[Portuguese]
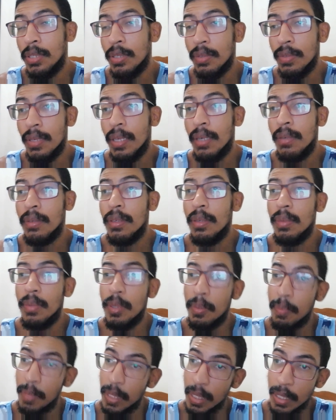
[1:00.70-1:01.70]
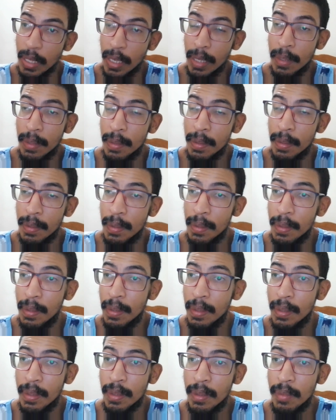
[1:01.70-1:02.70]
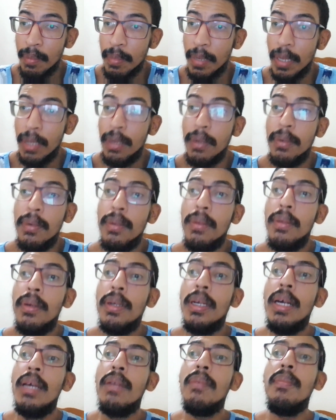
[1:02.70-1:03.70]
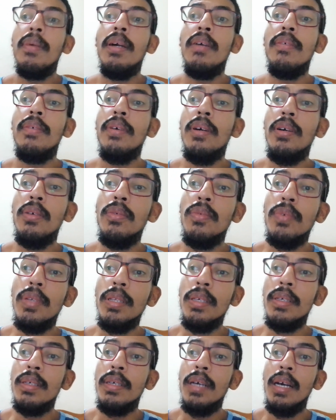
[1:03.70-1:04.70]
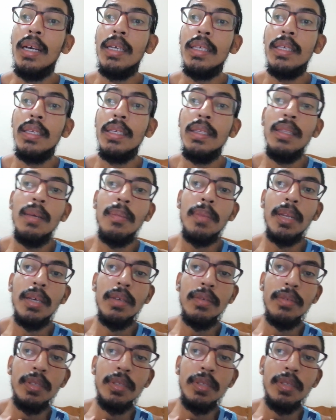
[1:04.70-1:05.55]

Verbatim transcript: tiveram que me operar. Para colocar uma válvula, aqui dá para